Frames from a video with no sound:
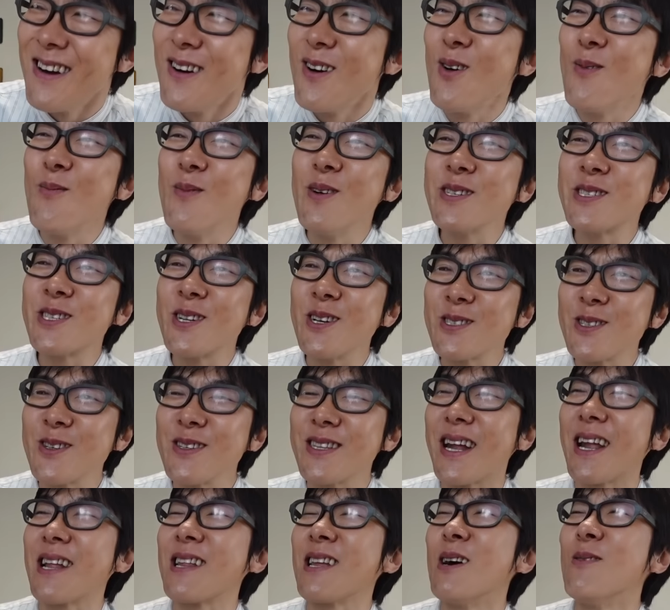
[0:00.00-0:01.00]
面白
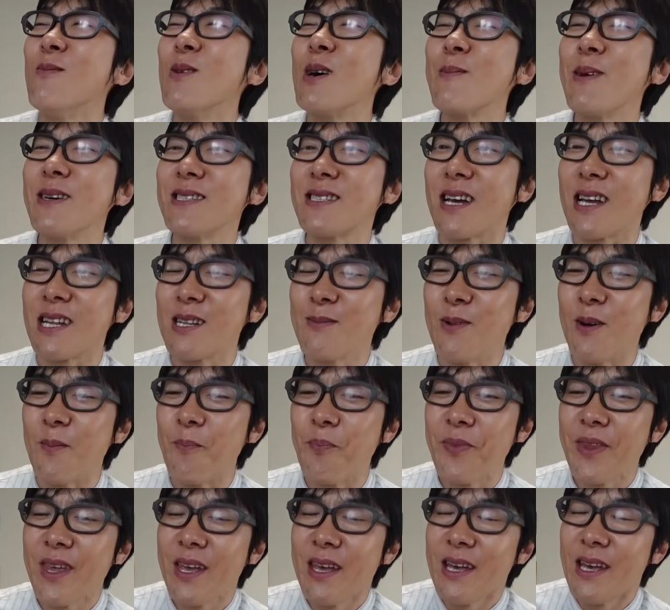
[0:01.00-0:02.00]
そうだなとは思いましたけども、
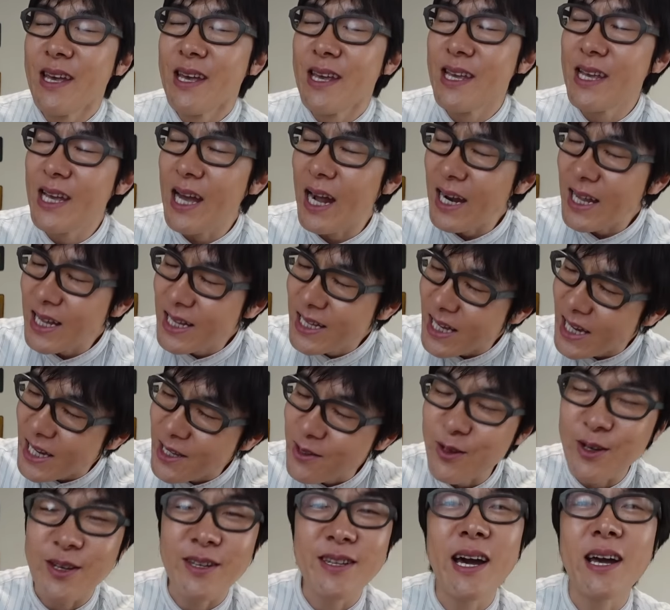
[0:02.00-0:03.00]
やりた
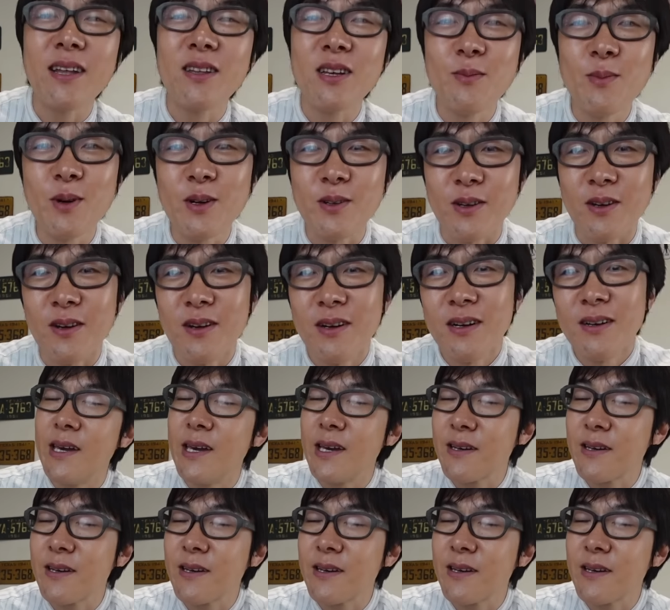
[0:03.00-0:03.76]
い人はいないと思うのよ。